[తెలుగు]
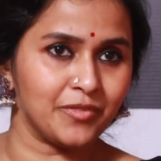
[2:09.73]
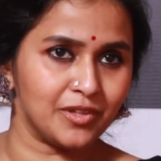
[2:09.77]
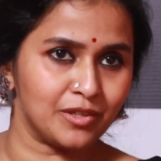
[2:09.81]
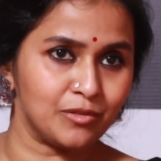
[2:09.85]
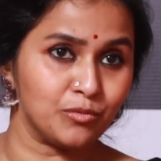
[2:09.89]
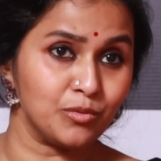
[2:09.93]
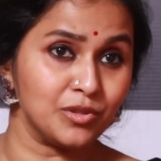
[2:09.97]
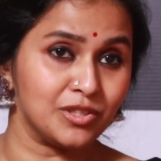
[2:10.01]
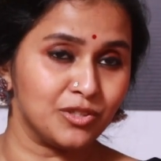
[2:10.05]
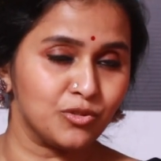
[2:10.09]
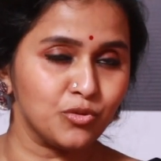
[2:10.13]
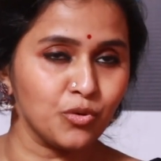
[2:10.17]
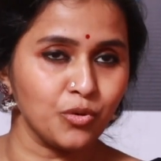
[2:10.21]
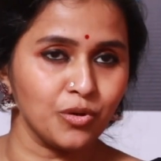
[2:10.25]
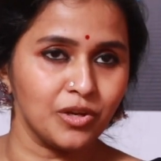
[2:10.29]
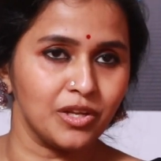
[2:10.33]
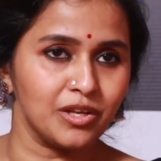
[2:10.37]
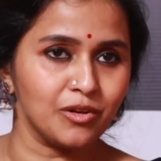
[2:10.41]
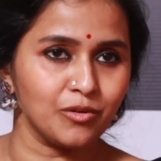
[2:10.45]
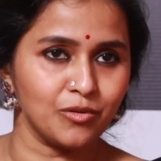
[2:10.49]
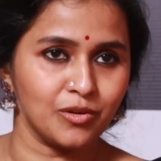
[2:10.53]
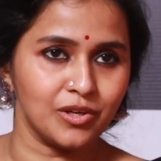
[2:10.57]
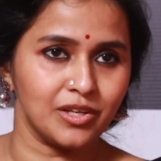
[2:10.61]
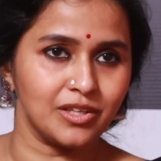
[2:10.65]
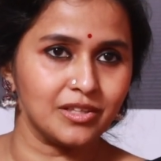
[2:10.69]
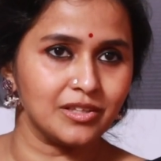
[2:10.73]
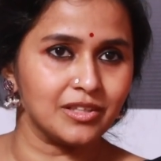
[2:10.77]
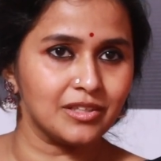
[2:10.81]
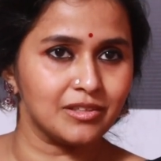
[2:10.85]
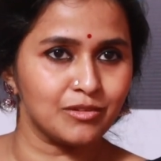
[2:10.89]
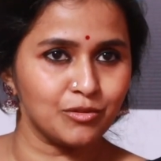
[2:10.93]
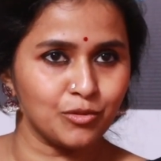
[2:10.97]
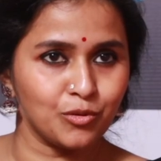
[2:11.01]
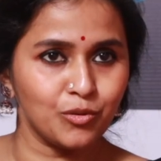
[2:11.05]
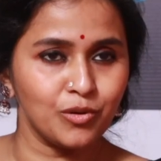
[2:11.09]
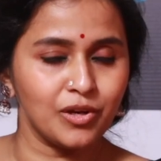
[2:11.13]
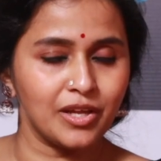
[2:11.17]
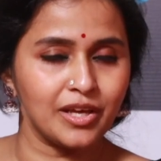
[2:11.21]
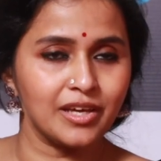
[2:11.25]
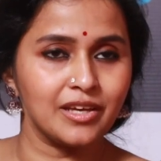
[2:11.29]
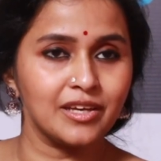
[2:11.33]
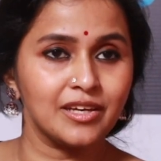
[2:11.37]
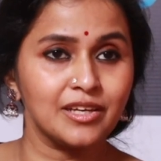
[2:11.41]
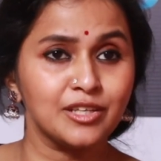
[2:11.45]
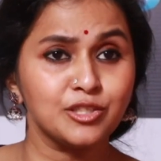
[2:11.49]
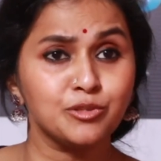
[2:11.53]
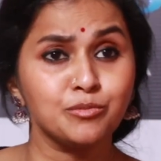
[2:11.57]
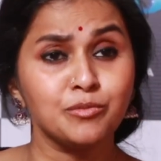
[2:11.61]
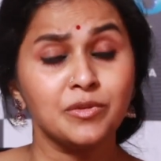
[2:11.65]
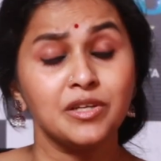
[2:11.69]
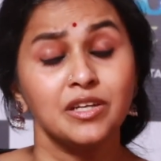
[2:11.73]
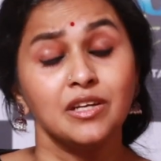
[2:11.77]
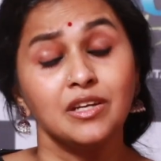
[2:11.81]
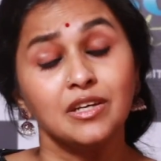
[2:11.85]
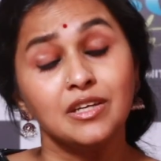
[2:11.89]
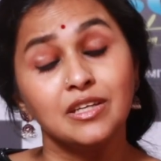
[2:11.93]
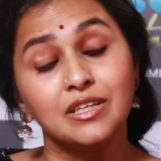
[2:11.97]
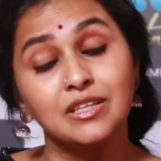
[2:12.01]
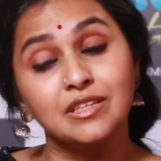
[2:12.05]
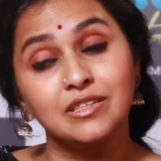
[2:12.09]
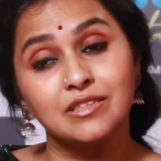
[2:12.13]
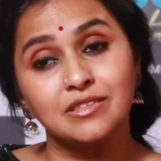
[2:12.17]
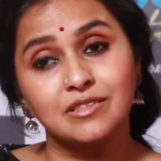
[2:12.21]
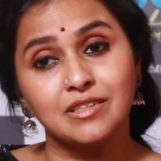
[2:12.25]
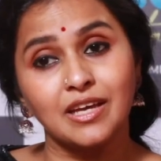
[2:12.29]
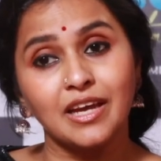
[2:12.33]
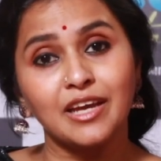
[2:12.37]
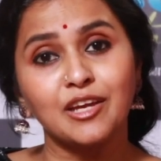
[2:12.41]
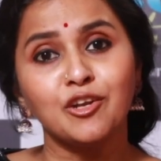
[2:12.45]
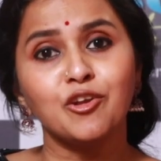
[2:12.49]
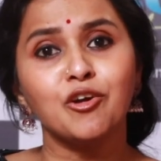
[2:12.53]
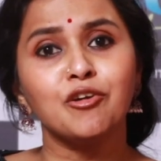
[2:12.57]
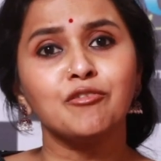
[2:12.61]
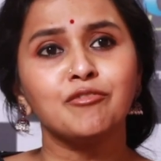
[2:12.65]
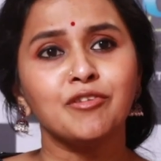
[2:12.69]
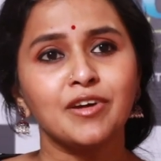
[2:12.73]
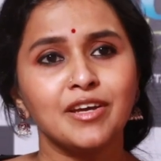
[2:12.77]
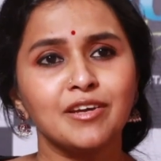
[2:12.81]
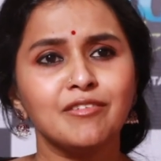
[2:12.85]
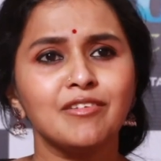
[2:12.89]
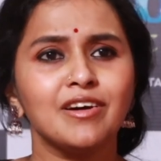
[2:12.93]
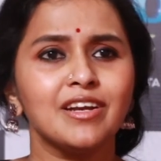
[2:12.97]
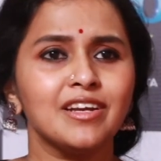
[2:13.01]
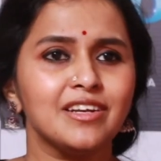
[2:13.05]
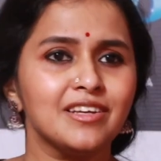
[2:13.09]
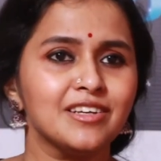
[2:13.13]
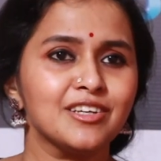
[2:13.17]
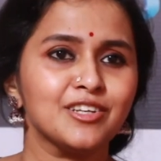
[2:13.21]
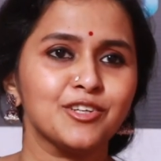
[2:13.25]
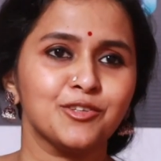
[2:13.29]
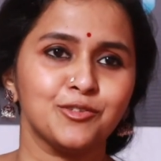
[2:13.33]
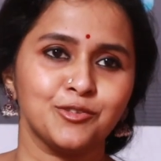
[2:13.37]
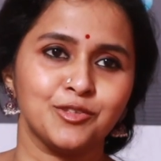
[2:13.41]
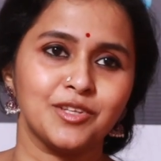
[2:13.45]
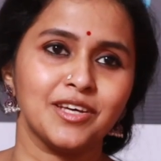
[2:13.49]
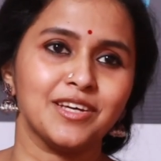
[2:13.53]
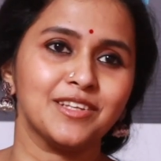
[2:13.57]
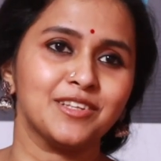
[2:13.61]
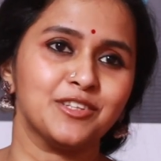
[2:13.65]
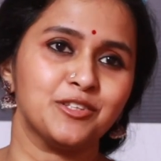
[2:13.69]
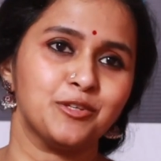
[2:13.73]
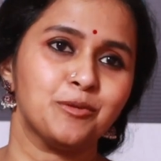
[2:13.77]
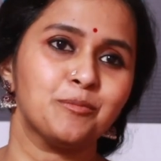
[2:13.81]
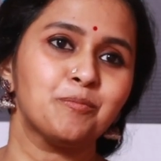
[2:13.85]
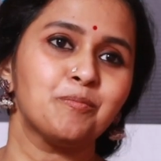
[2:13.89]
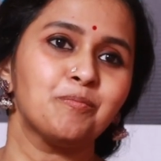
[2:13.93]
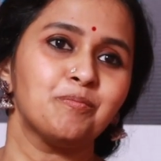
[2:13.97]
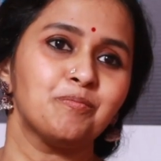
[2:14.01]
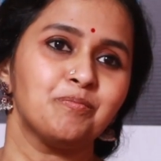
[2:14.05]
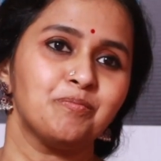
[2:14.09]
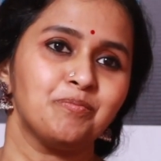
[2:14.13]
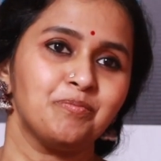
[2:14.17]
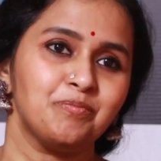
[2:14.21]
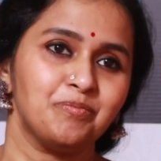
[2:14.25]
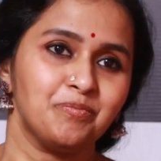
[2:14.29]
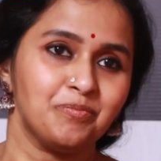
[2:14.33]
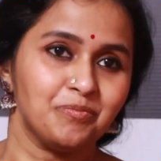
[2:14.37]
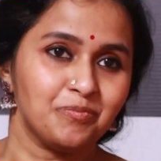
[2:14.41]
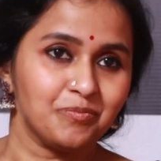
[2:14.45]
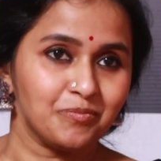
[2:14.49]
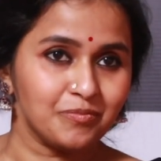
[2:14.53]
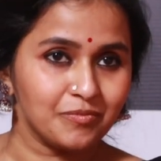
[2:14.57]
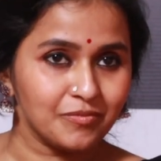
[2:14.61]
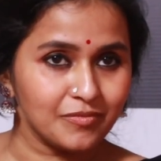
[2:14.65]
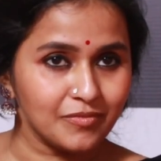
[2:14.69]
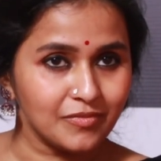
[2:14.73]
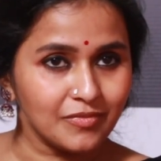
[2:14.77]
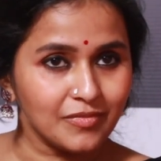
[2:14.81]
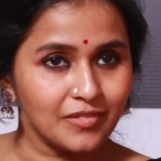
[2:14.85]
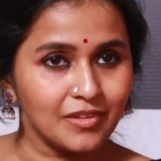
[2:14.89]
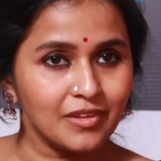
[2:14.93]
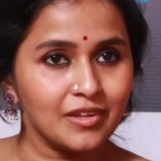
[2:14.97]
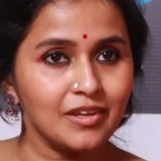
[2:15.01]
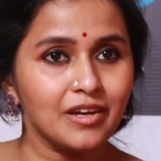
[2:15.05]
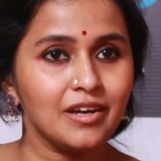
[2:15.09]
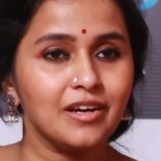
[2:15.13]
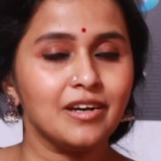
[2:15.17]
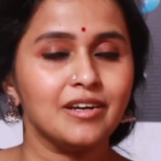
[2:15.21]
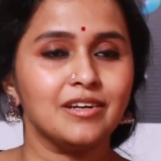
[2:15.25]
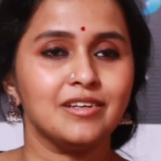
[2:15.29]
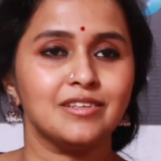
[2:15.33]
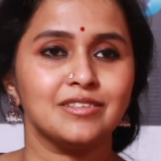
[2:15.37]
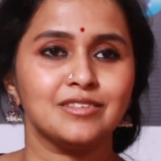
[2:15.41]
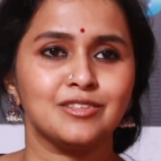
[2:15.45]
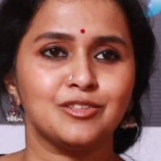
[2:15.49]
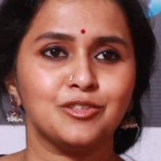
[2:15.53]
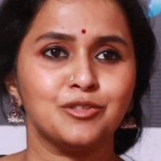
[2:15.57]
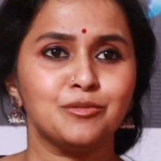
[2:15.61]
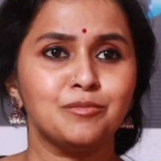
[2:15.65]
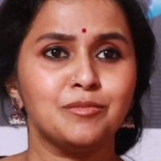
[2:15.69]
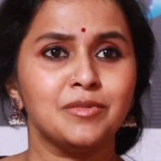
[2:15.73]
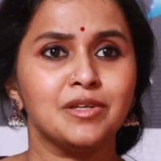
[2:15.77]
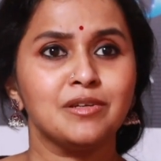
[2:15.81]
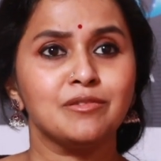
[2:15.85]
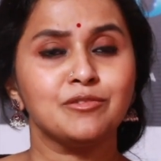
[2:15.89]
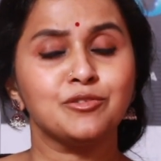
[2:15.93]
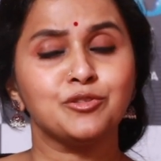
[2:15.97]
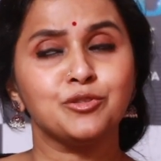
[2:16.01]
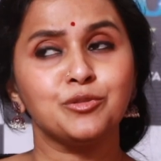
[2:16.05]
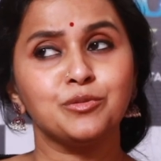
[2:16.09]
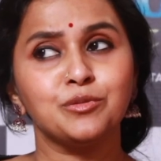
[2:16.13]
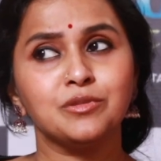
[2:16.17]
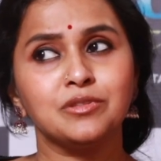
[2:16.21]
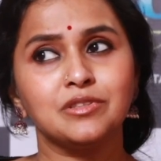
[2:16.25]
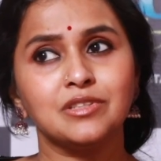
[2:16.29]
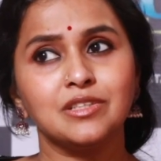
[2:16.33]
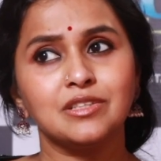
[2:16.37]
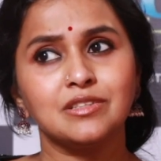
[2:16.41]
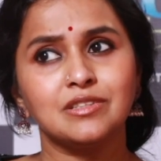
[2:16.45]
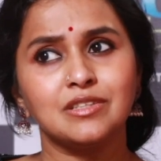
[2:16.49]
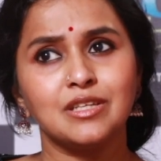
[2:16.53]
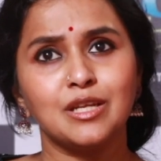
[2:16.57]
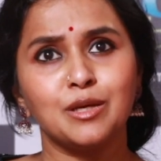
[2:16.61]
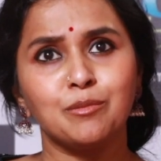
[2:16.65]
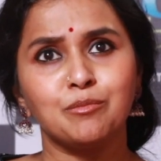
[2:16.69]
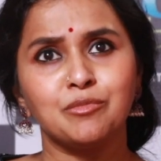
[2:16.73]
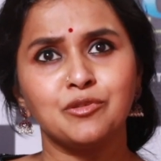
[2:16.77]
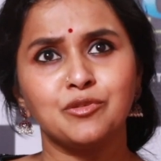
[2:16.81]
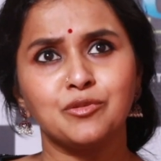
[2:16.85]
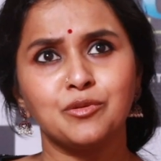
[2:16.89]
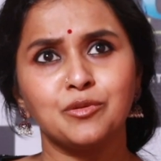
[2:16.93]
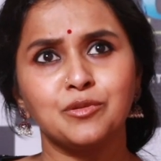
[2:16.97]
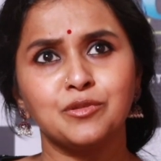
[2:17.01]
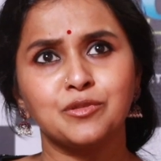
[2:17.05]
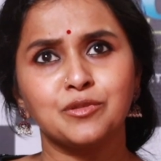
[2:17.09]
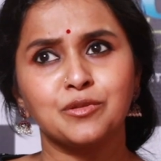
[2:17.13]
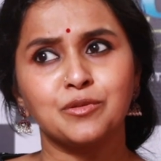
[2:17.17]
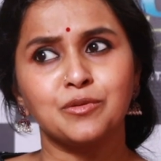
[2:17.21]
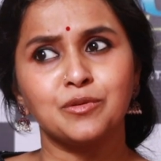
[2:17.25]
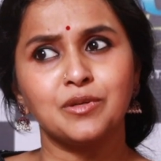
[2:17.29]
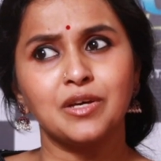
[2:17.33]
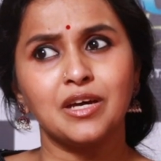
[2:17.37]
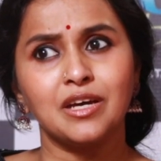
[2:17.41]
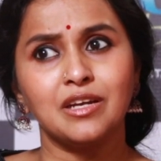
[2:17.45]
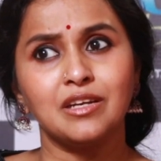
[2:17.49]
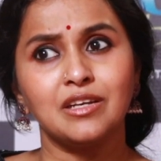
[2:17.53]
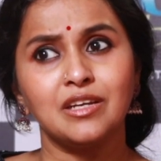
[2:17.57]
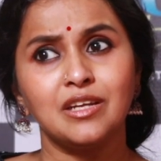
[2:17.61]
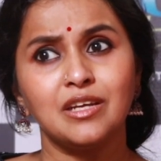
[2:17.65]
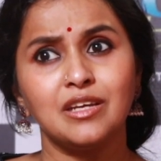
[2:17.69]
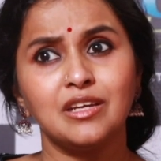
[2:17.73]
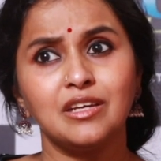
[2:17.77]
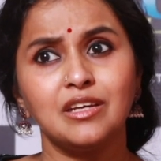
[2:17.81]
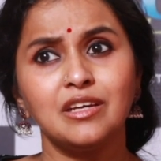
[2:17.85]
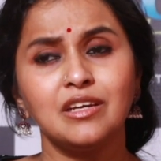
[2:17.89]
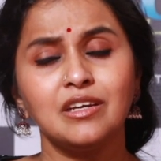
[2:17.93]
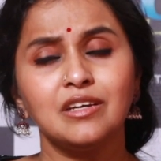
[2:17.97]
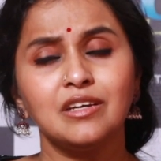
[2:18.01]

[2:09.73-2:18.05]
దిట్ విత్ సోనీ ఓన్లీ దట్ హోల్ ఎంగేజ్మెంట్ సైన్ ఆఫ్ అయ్యి వన్ ఇయర్ అవుతుంది సూపర్ యా సో మేము షూట్ చేసిన ఎపిసోడ్స్ కూడా అన్నీ